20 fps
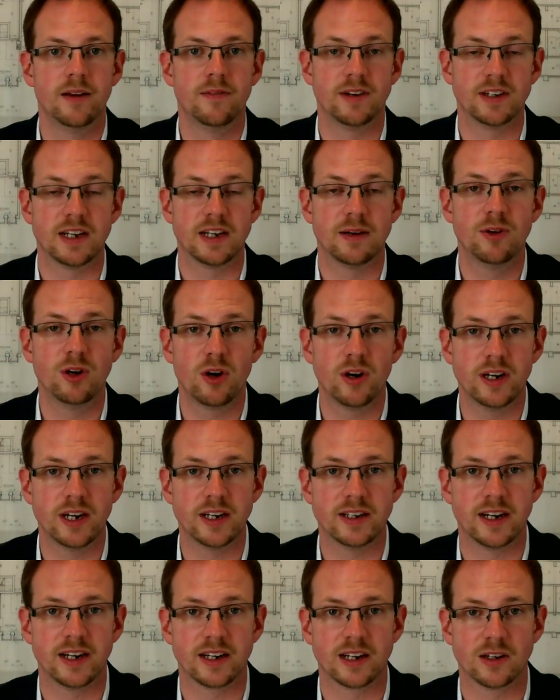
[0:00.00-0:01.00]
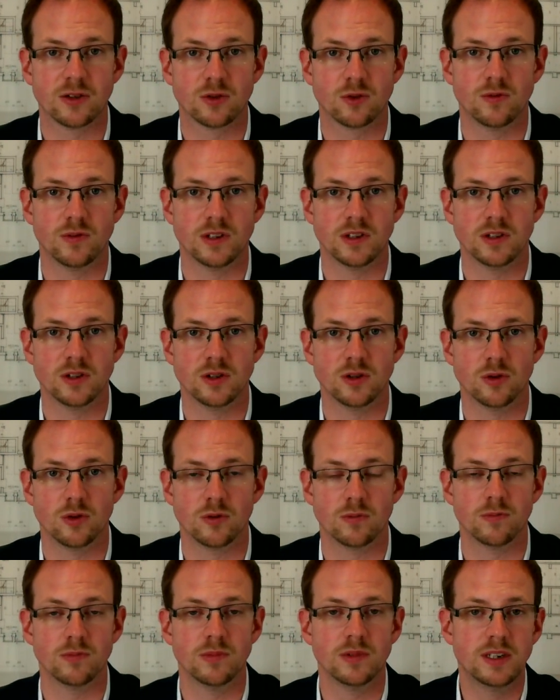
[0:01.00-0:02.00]
Was haben wir noch in der
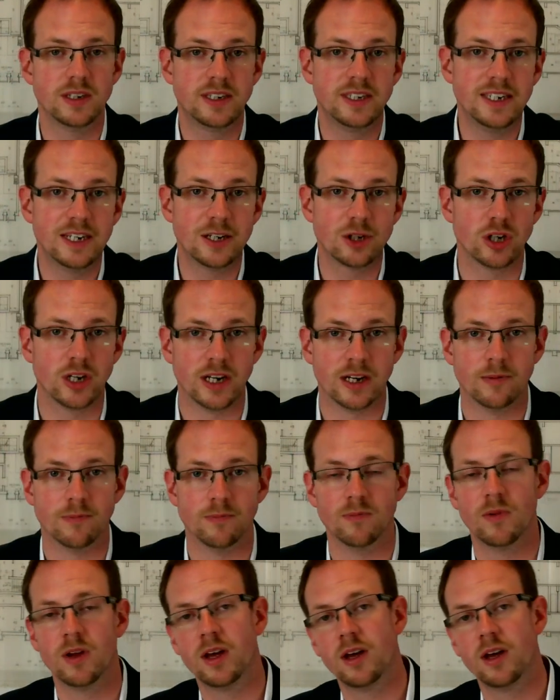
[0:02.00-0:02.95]
Teilkaskoversicherung? Tierschäden.